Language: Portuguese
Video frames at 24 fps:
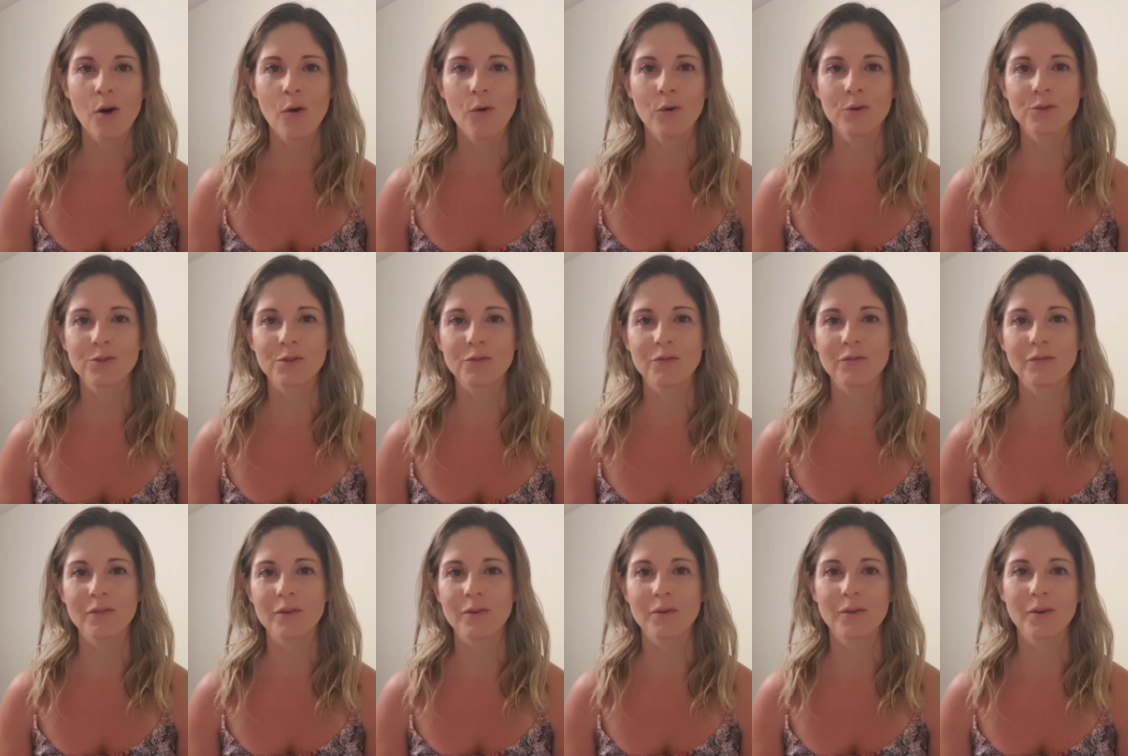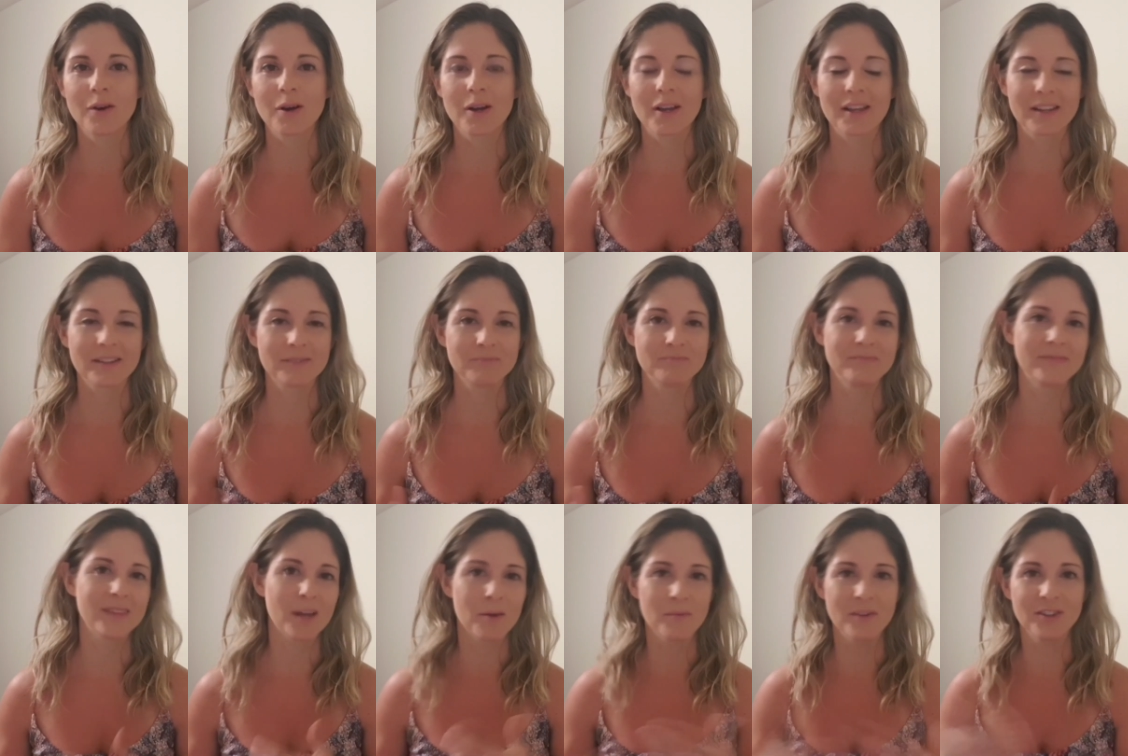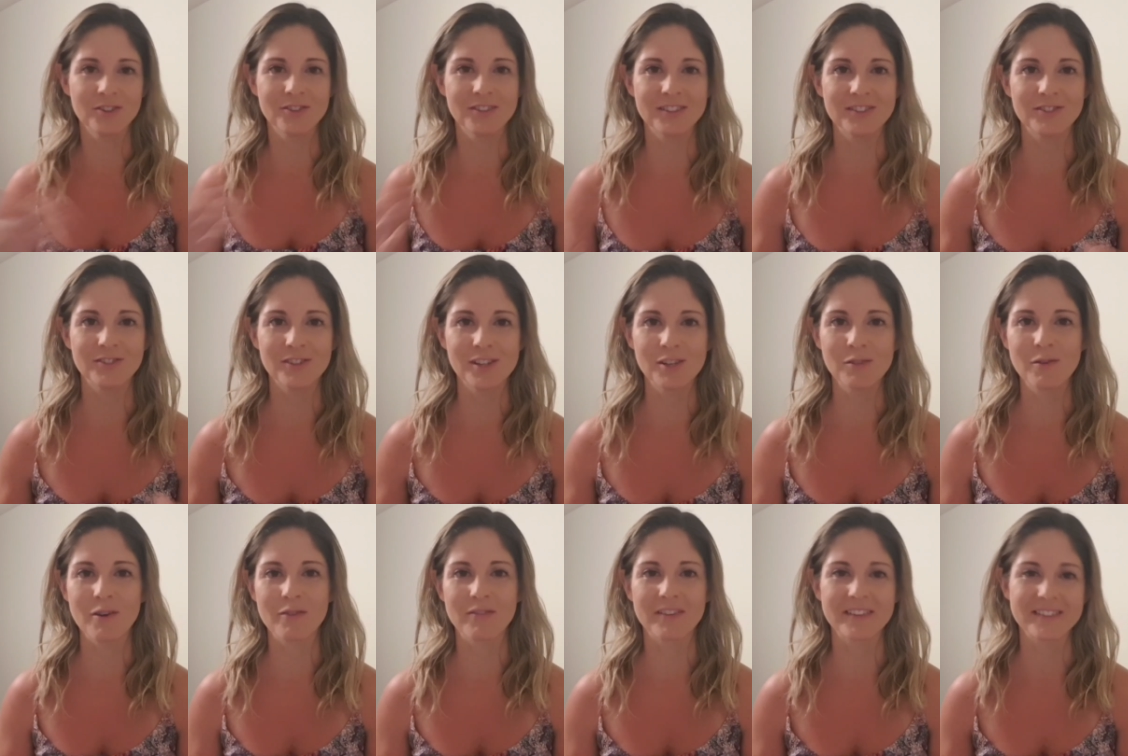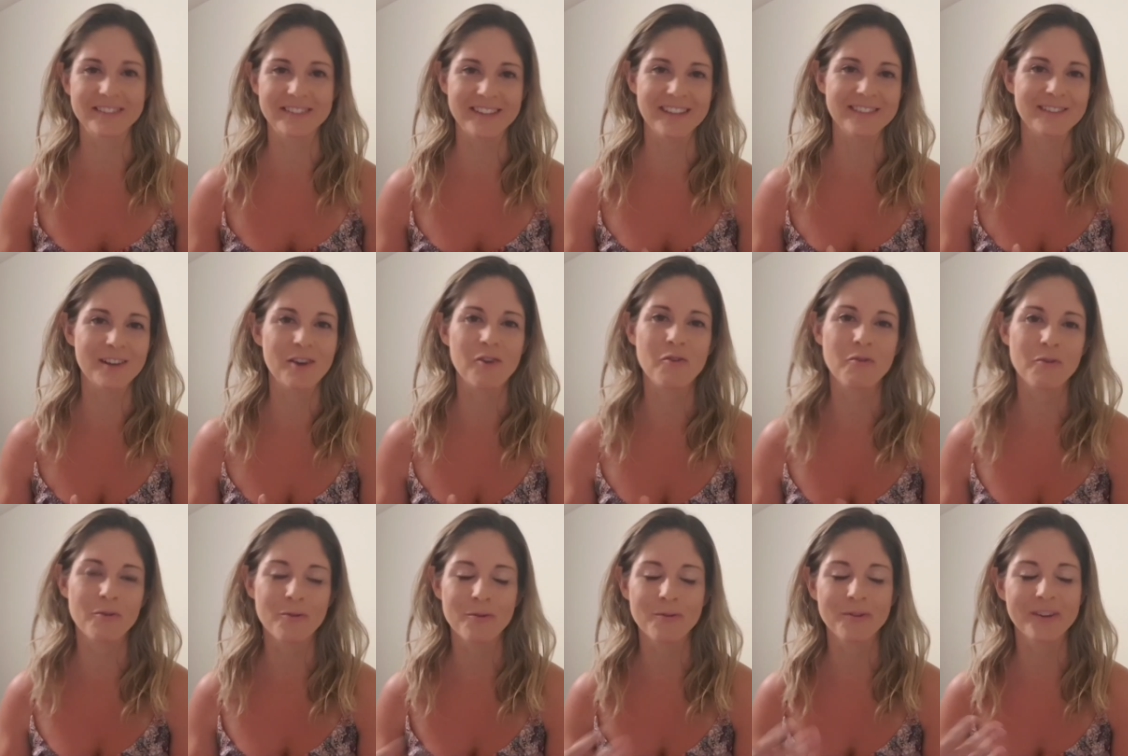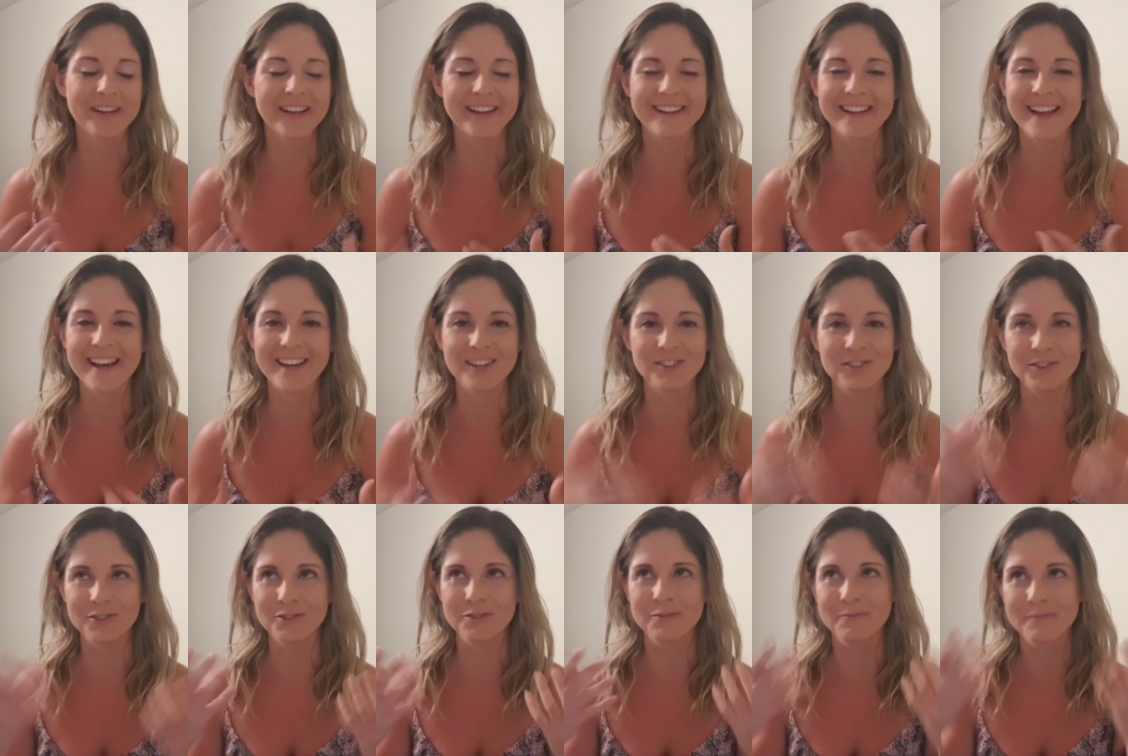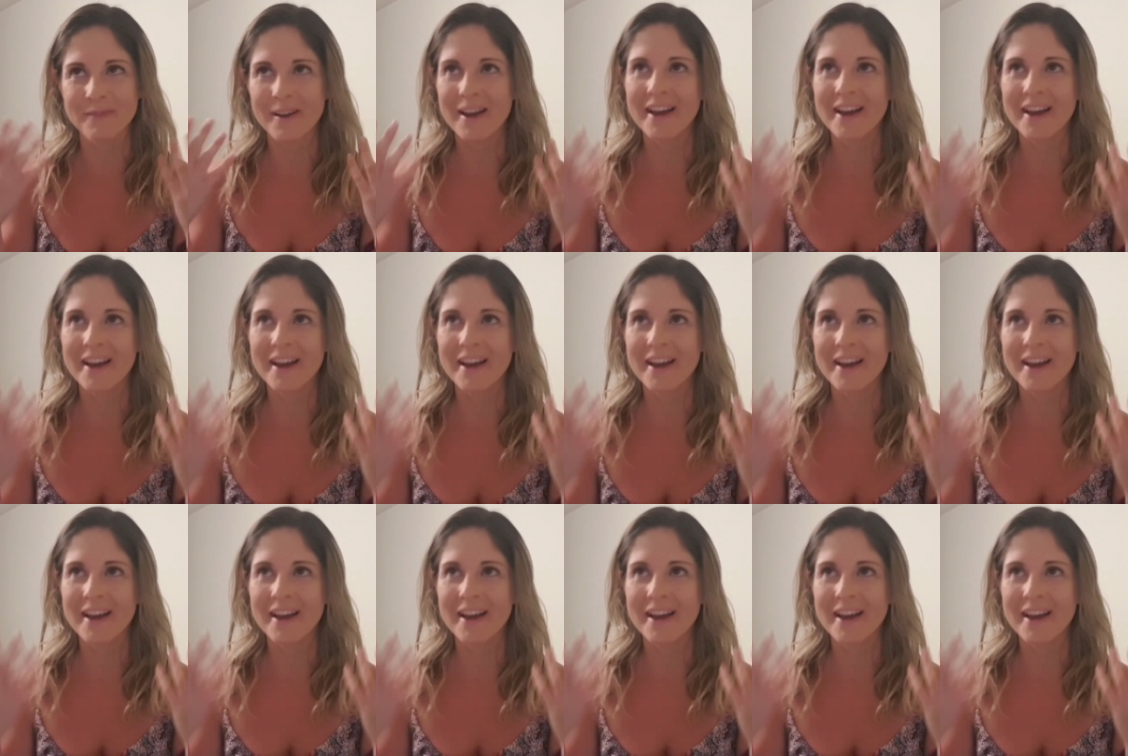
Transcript: outro uh, que também de, de, língua francesa, o Leclerc a gente